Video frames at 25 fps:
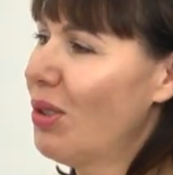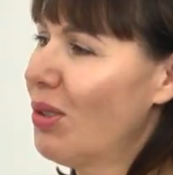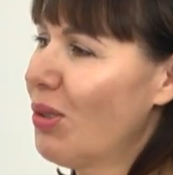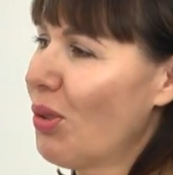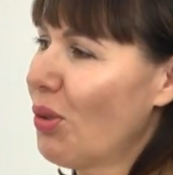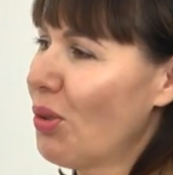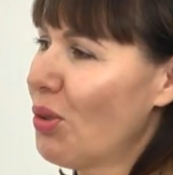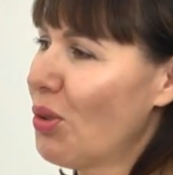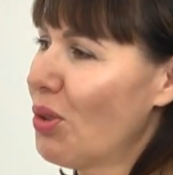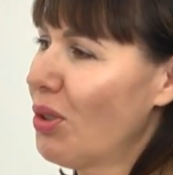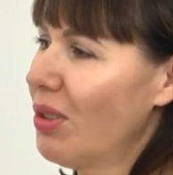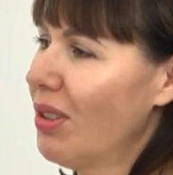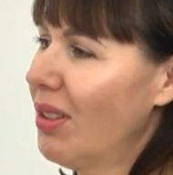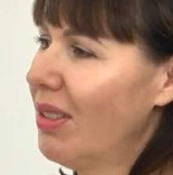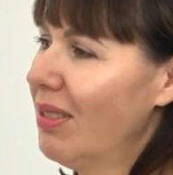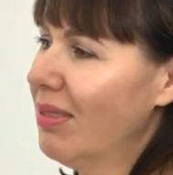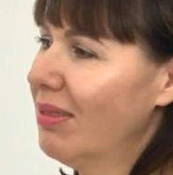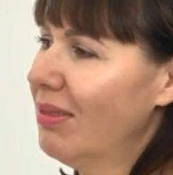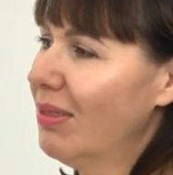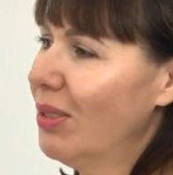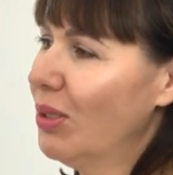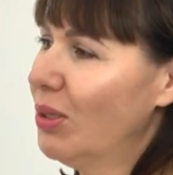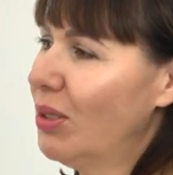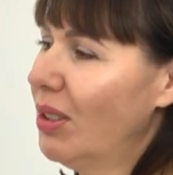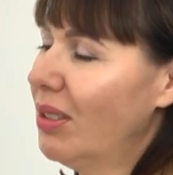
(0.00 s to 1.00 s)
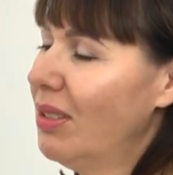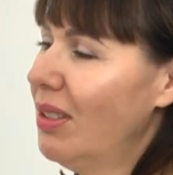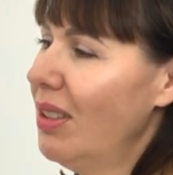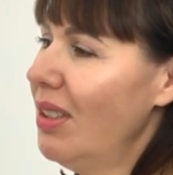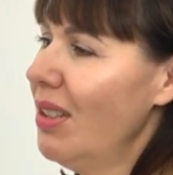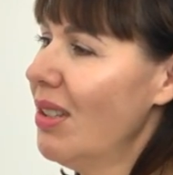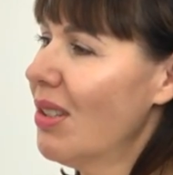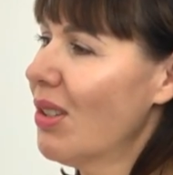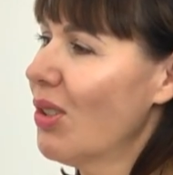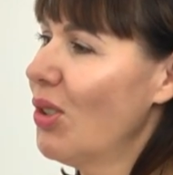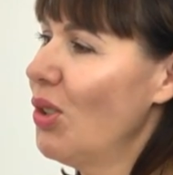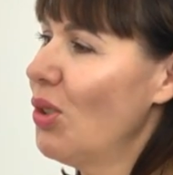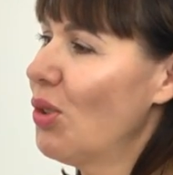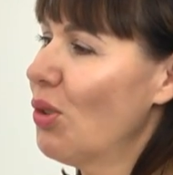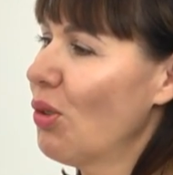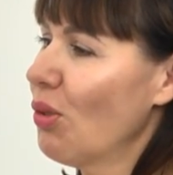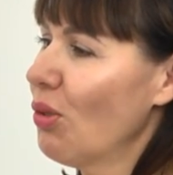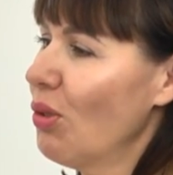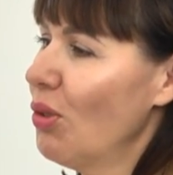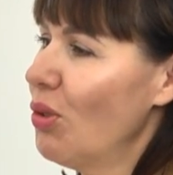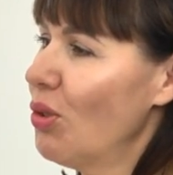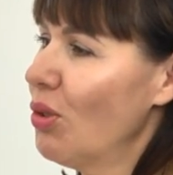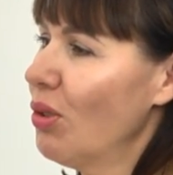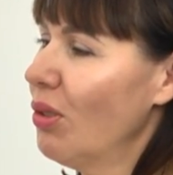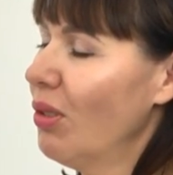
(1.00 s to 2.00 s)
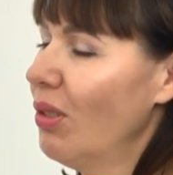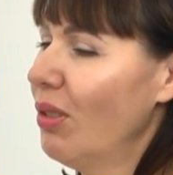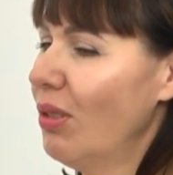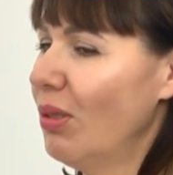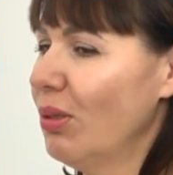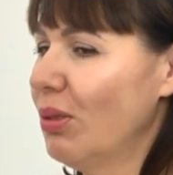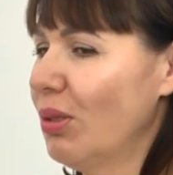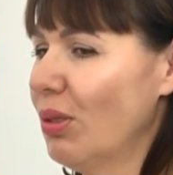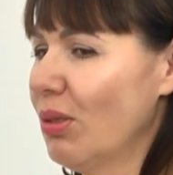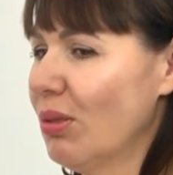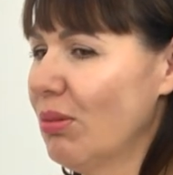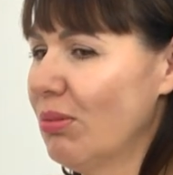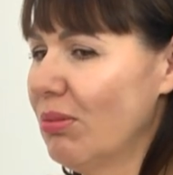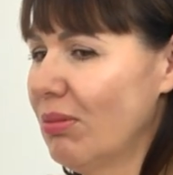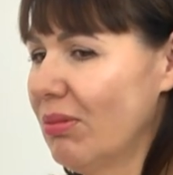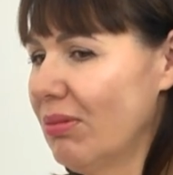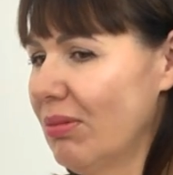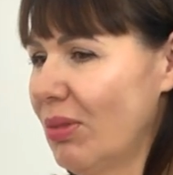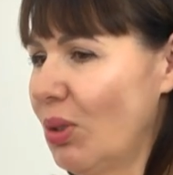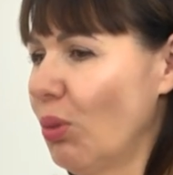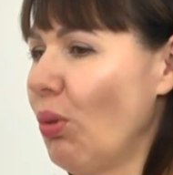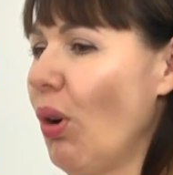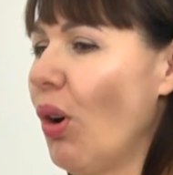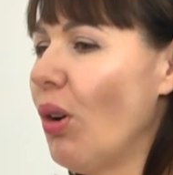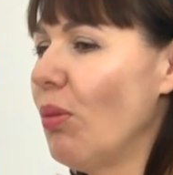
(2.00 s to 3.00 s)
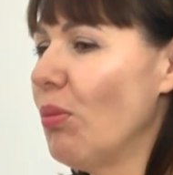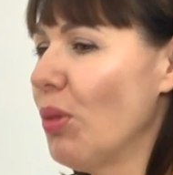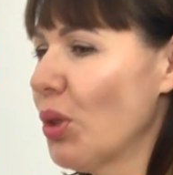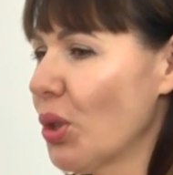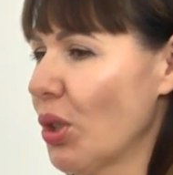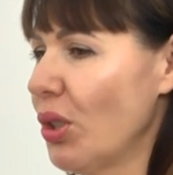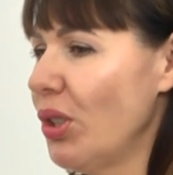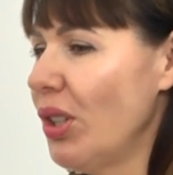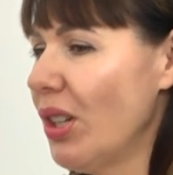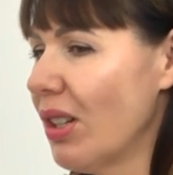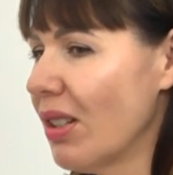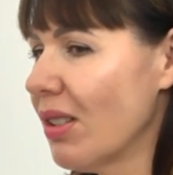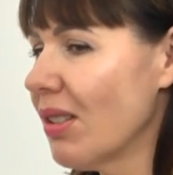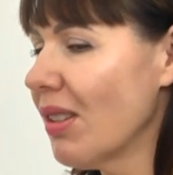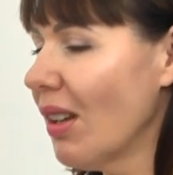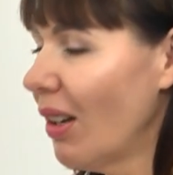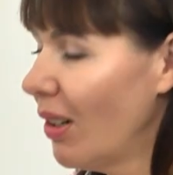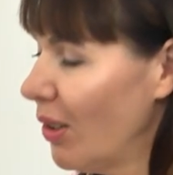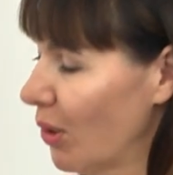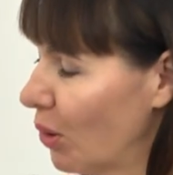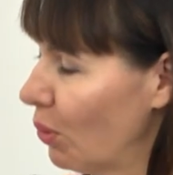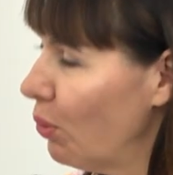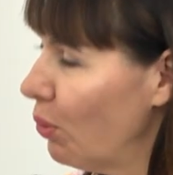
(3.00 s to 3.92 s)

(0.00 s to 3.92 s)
historyczne, o ten rys historyczny, o to tło, może nie rys, ale